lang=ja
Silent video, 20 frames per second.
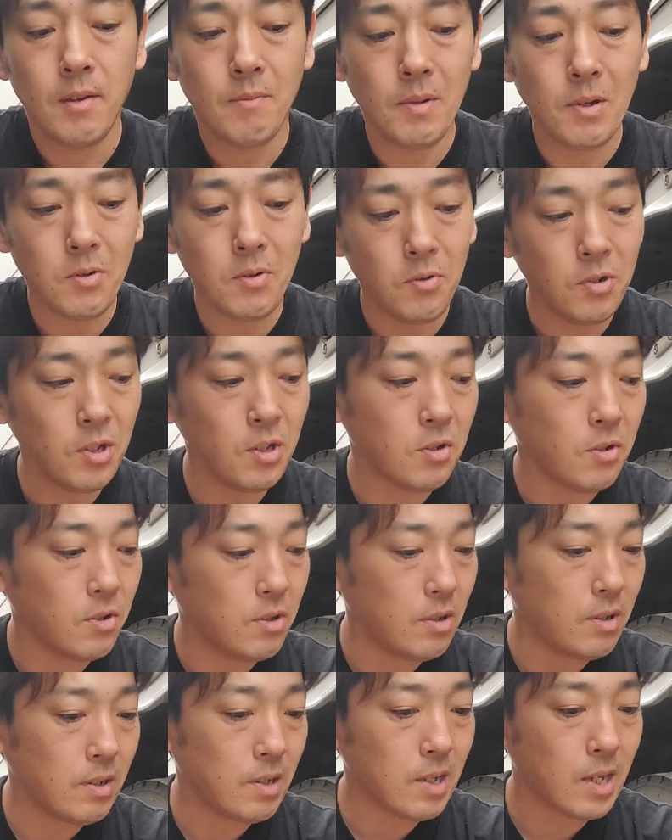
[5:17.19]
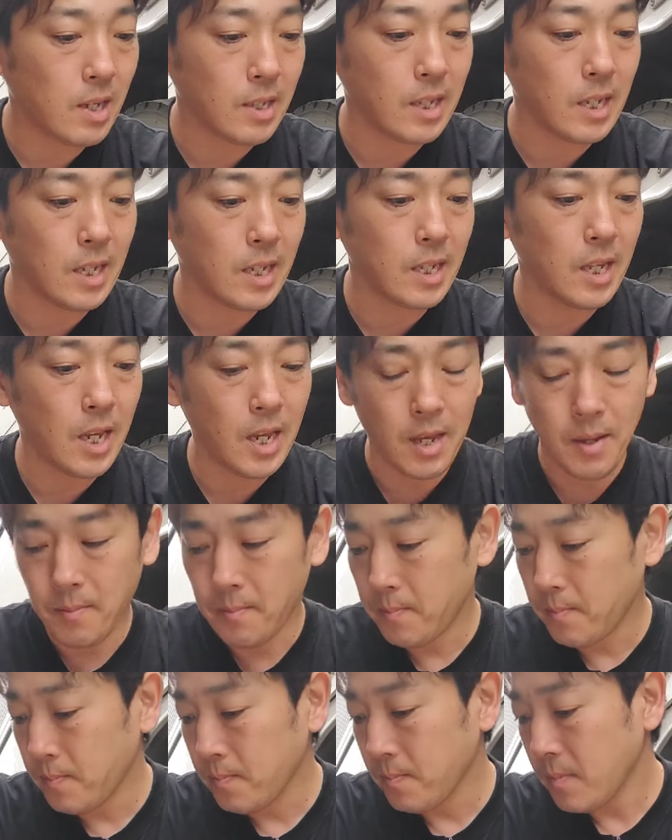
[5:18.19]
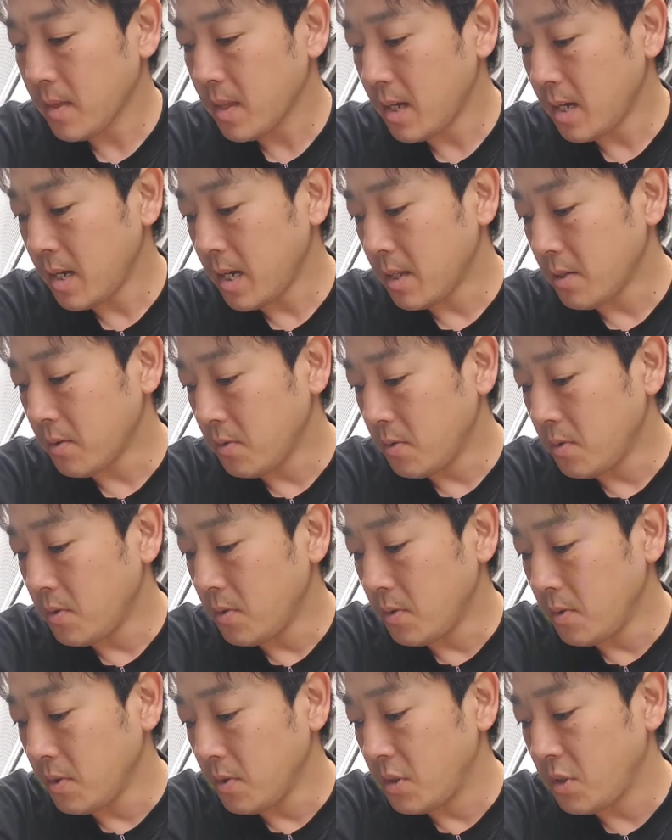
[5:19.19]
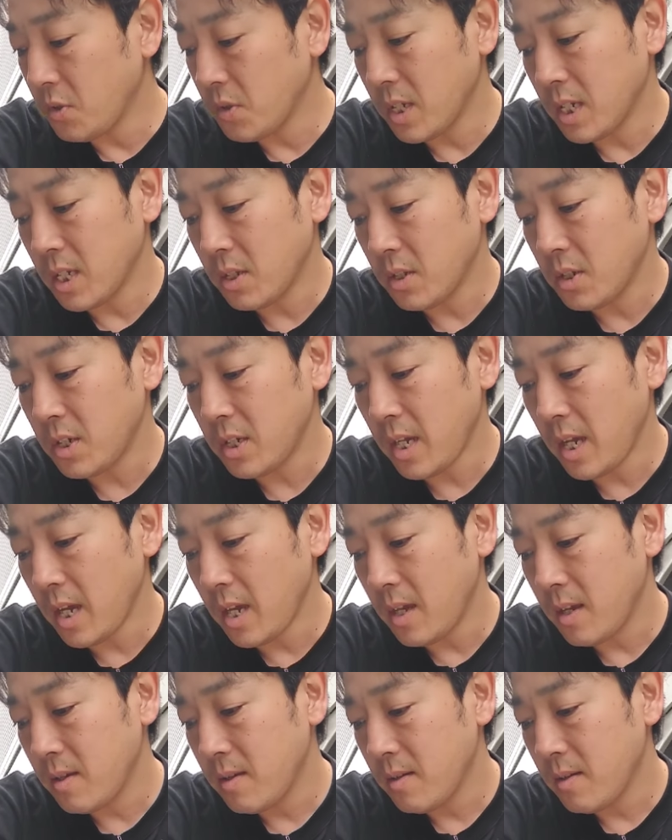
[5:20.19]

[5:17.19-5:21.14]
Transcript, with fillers: まあ、こういうのを買ってきて、あのー、調節して、